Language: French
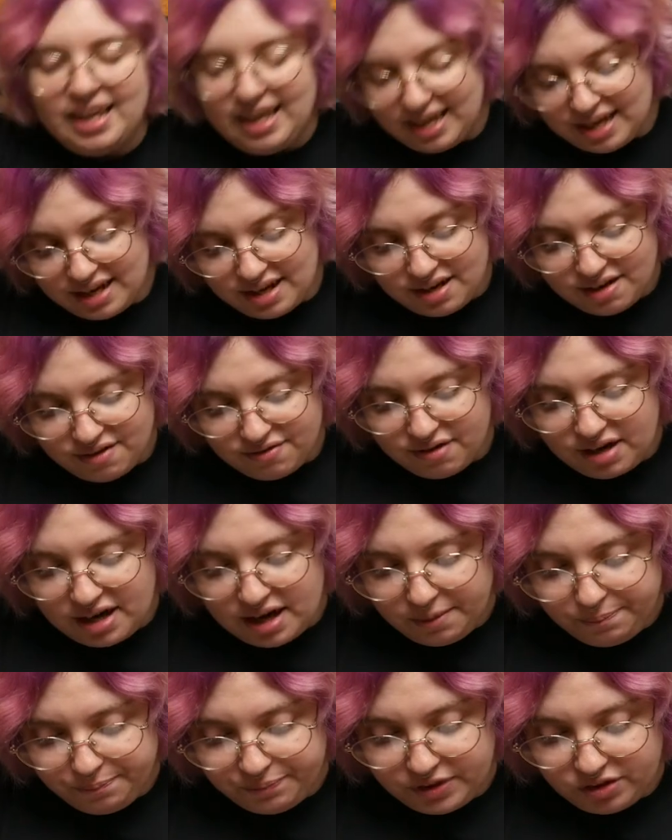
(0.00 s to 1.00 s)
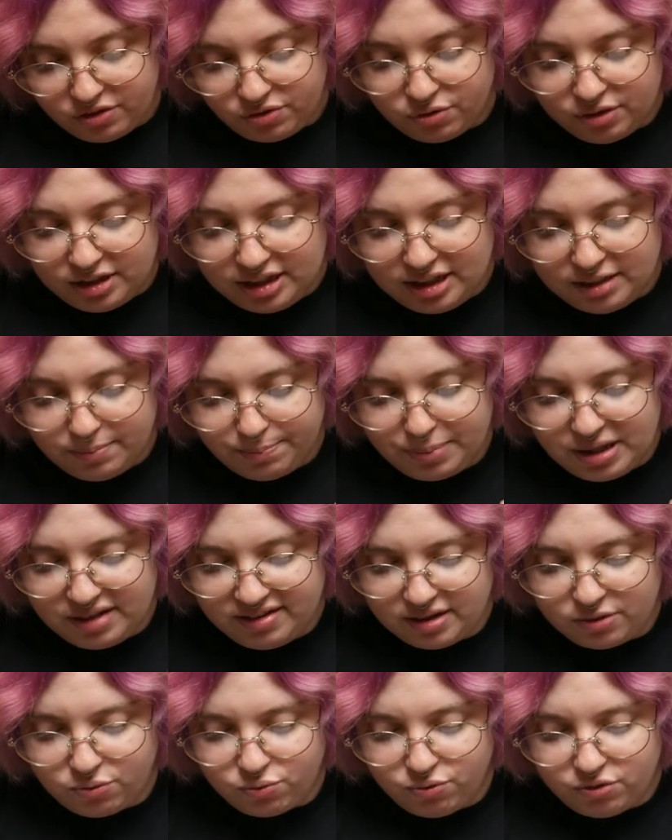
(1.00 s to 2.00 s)
Euh, voilà, ce n'est
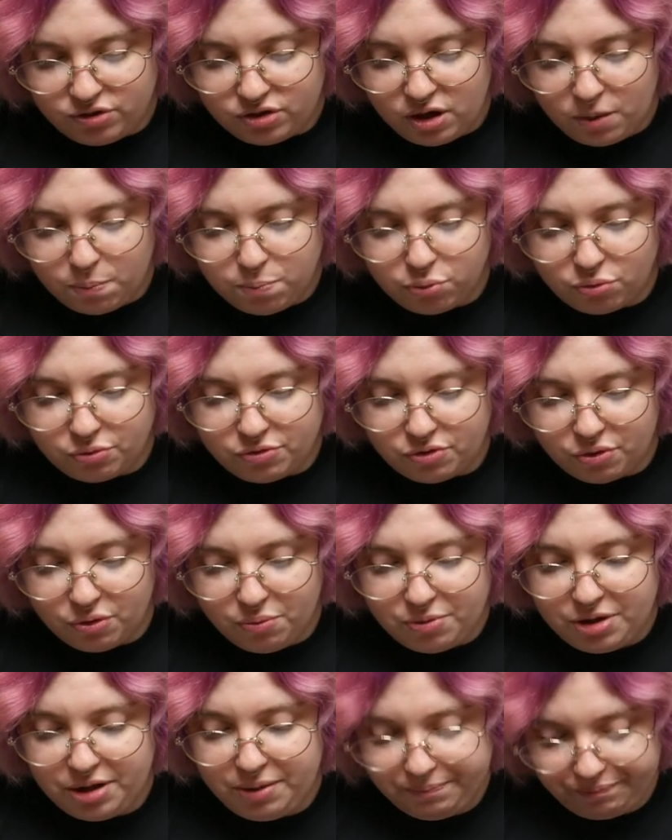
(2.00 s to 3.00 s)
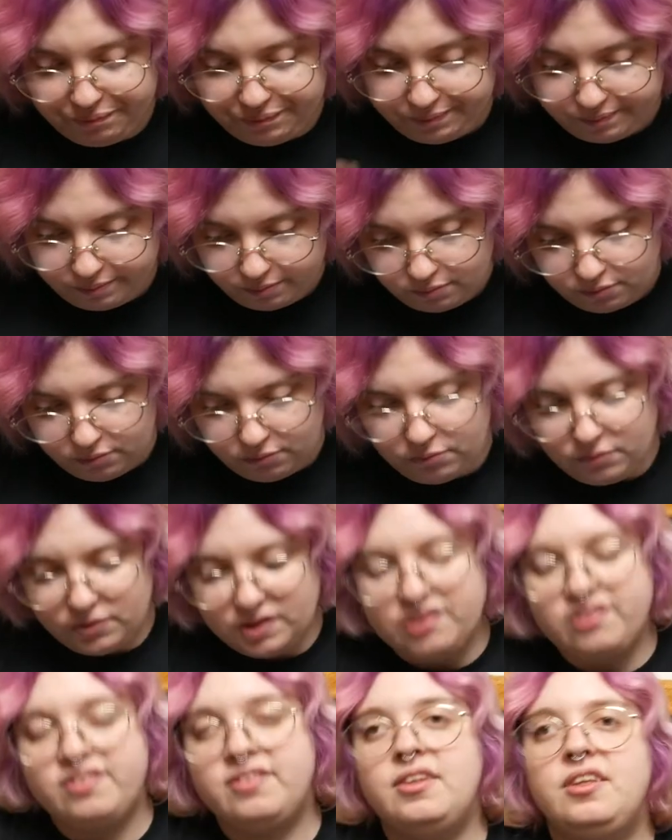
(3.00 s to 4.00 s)
pas un coup de cœur pourtant, mais
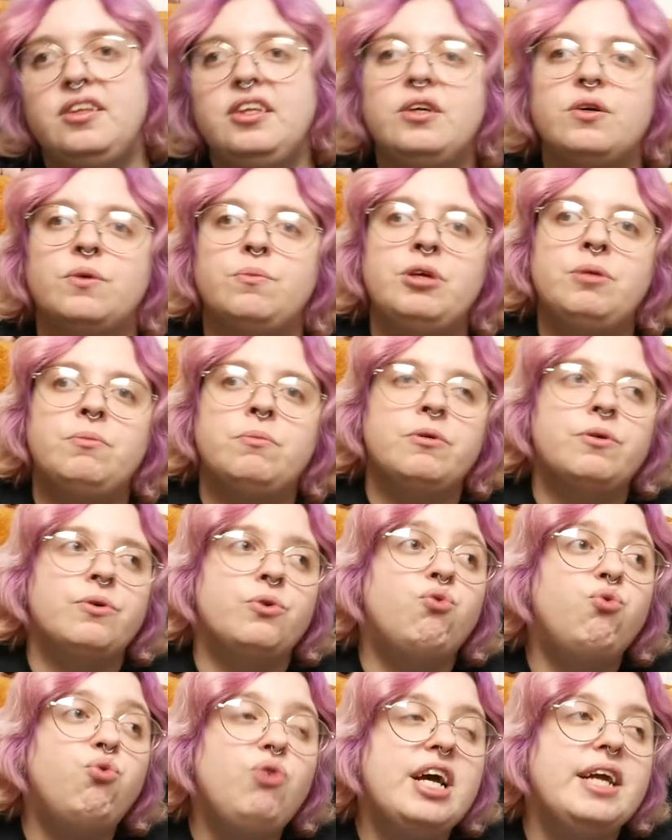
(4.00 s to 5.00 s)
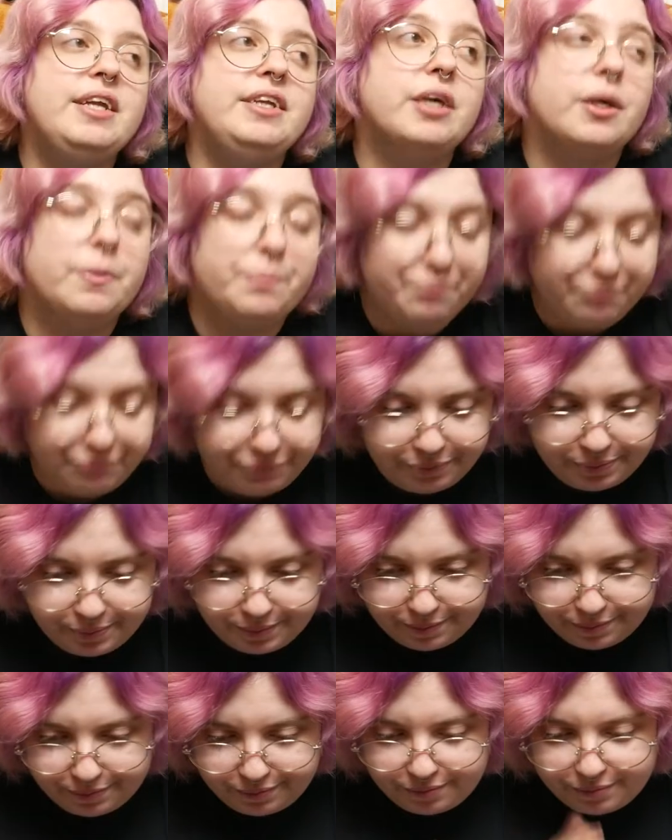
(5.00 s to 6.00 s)
c'était quand même cool à lire.
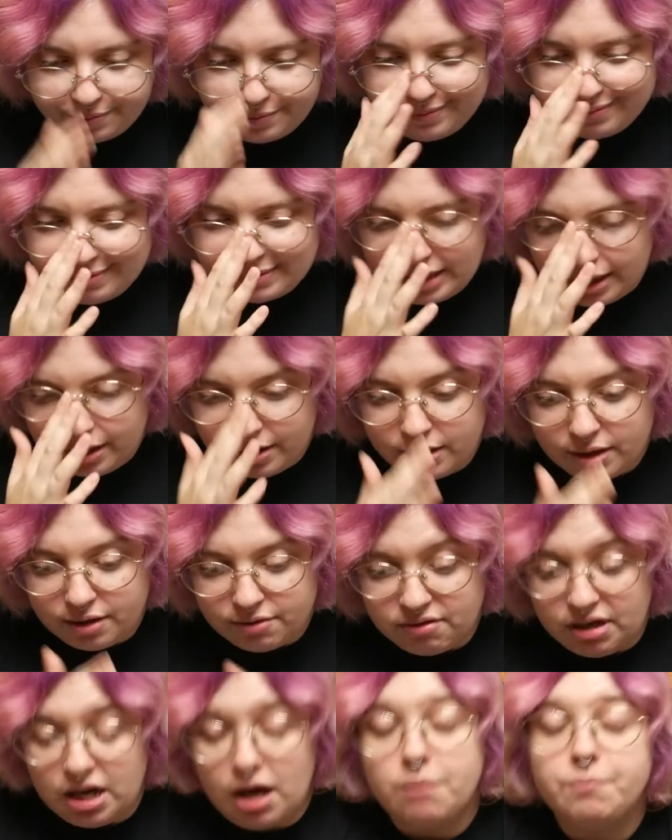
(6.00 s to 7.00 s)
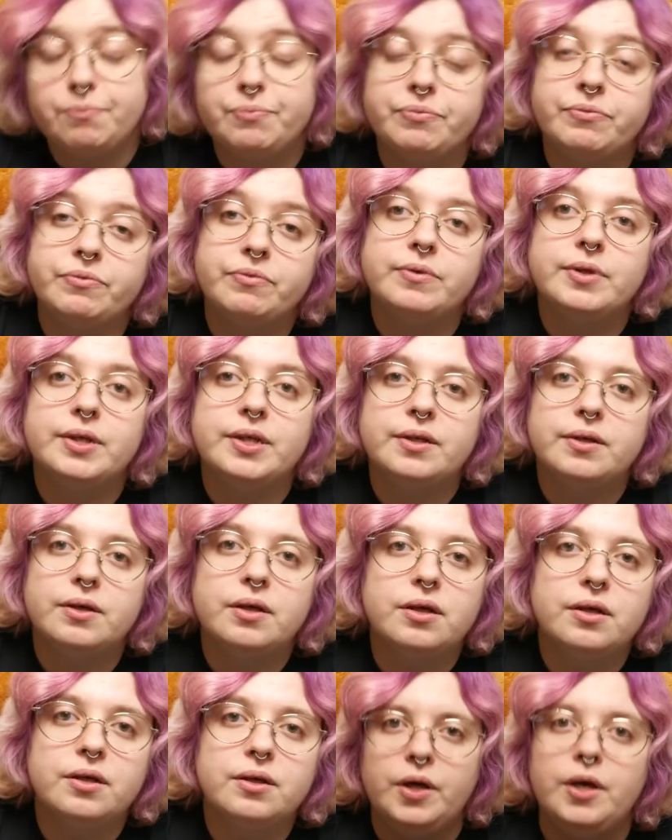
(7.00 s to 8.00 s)
Euh, voilà.
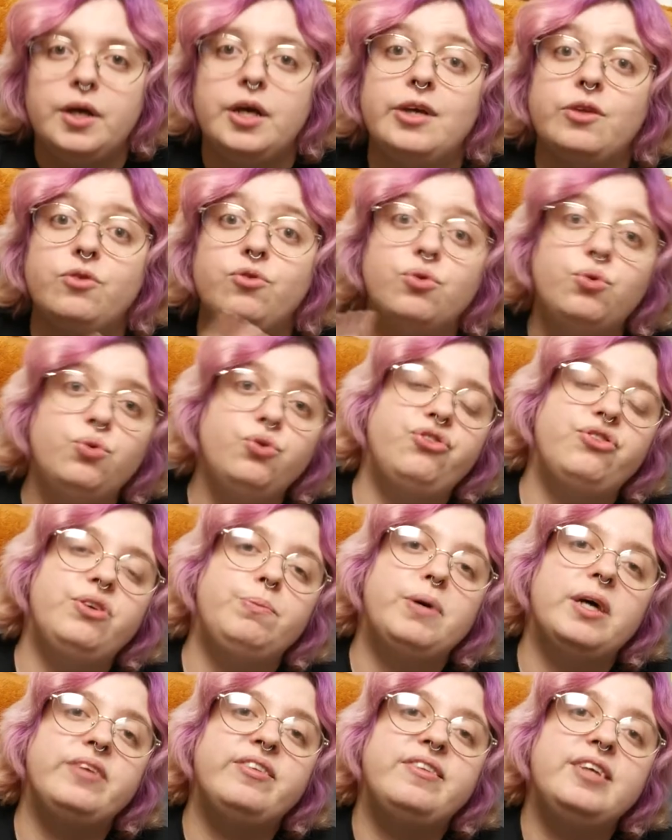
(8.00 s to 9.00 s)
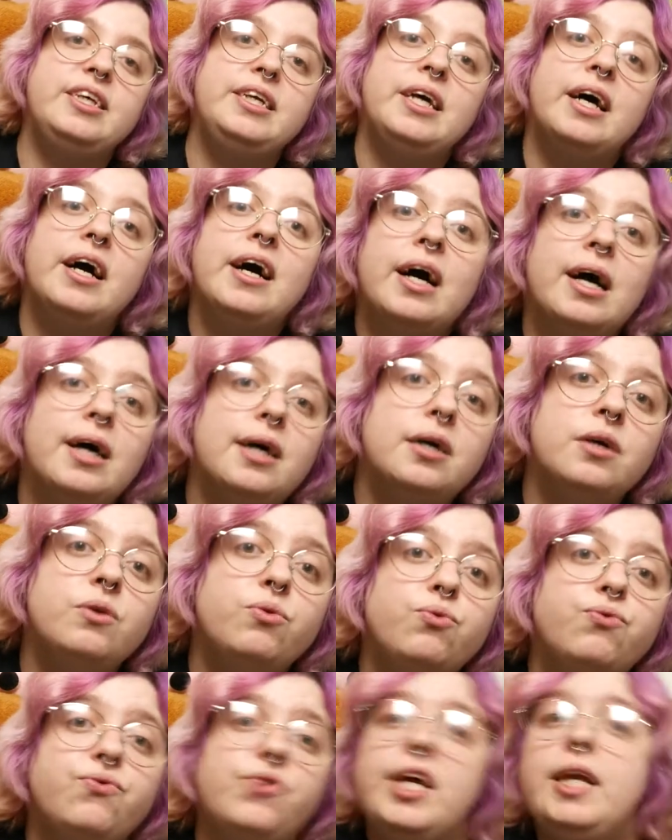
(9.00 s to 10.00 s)
Du coup, je vais passer à un
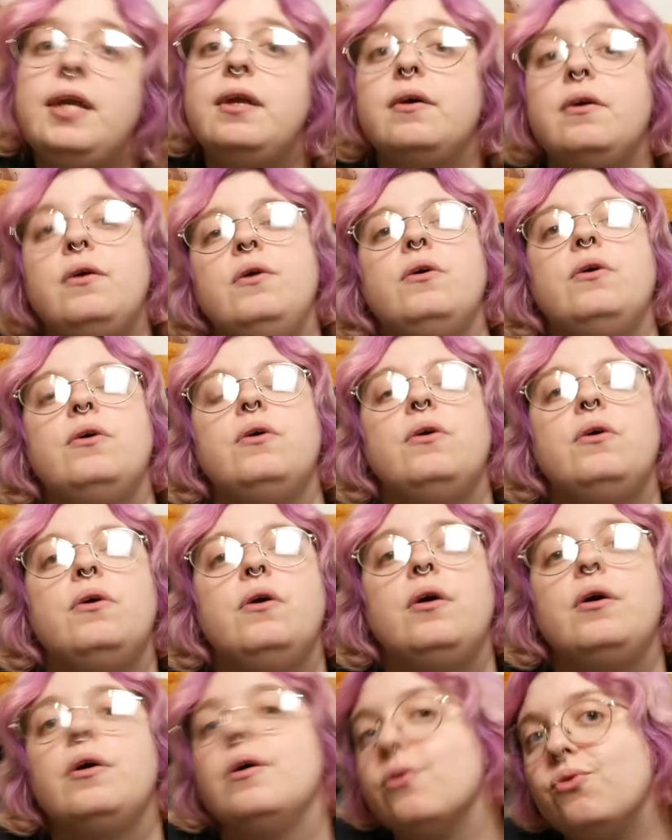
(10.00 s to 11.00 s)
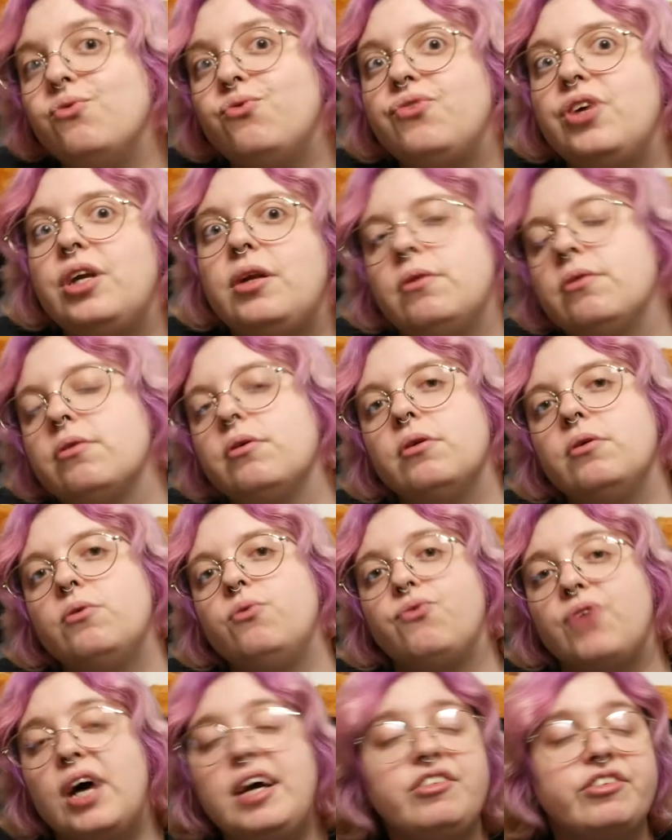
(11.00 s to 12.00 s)
nouvel, euh, un nouvel
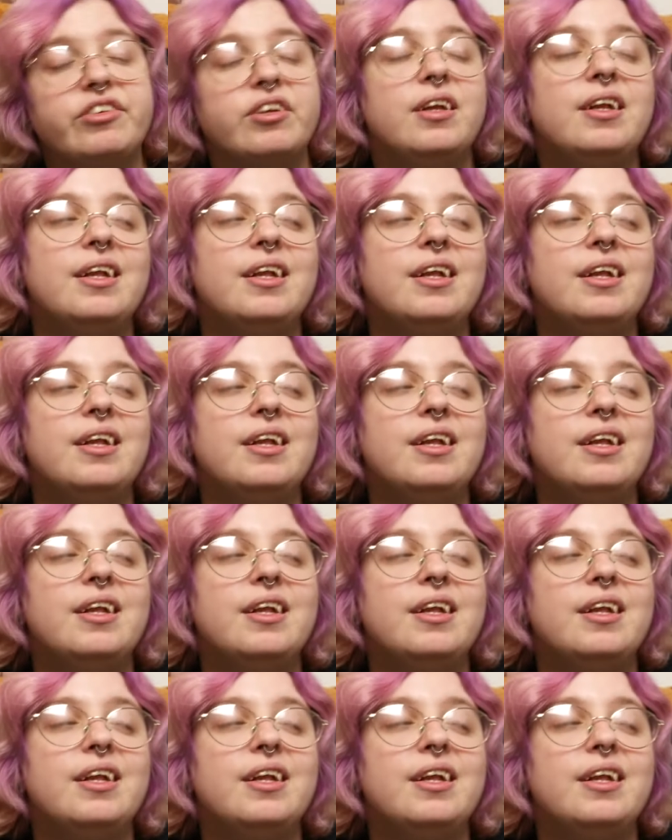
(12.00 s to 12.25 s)
ouvrage.